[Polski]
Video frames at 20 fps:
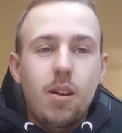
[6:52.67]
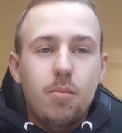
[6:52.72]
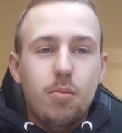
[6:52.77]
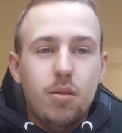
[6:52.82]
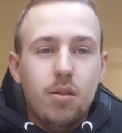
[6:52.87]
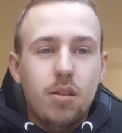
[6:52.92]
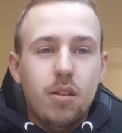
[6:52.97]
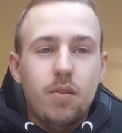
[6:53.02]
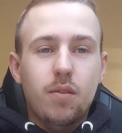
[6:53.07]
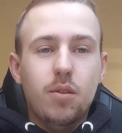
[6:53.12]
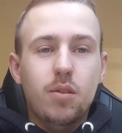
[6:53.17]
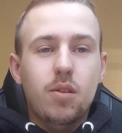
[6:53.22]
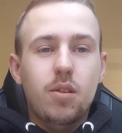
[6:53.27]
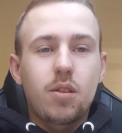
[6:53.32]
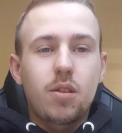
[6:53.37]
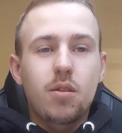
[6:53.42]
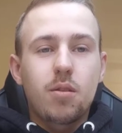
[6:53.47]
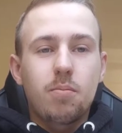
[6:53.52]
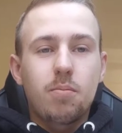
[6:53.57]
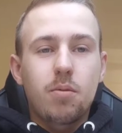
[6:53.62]
można
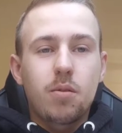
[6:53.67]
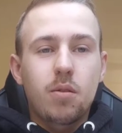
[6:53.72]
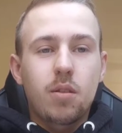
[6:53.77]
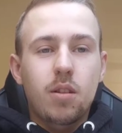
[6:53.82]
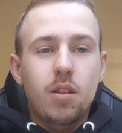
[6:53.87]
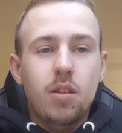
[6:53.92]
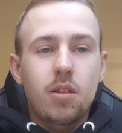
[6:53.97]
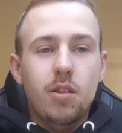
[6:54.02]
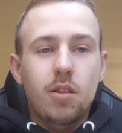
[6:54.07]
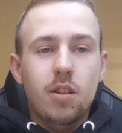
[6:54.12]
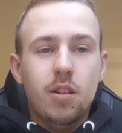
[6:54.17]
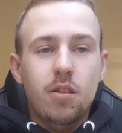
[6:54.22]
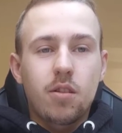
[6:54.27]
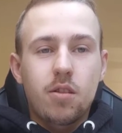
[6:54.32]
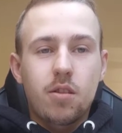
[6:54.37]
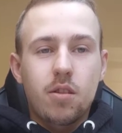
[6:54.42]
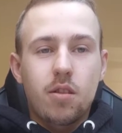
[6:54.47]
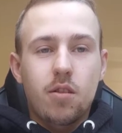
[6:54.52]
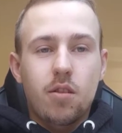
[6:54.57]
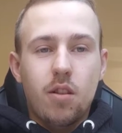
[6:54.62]
wrócić do piłki, do
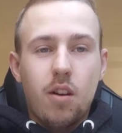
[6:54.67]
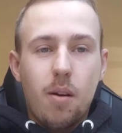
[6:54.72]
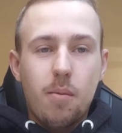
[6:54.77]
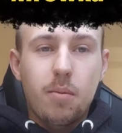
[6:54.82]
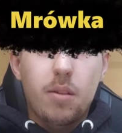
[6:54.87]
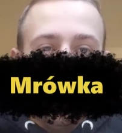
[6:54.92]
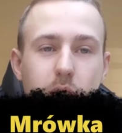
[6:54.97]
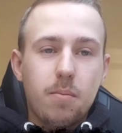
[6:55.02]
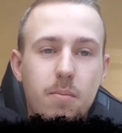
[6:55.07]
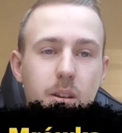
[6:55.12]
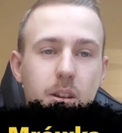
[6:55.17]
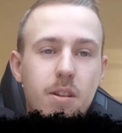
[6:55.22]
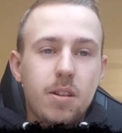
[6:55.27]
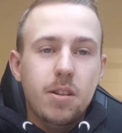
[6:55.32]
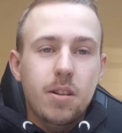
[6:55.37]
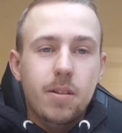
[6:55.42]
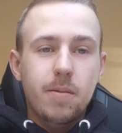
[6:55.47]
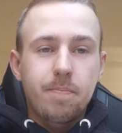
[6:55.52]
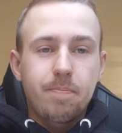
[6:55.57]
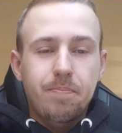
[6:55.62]
tego, co kochamy
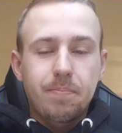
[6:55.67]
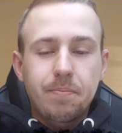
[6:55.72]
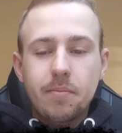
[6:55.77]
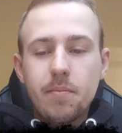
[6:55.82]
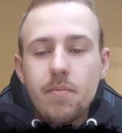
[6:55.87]
najbardziej.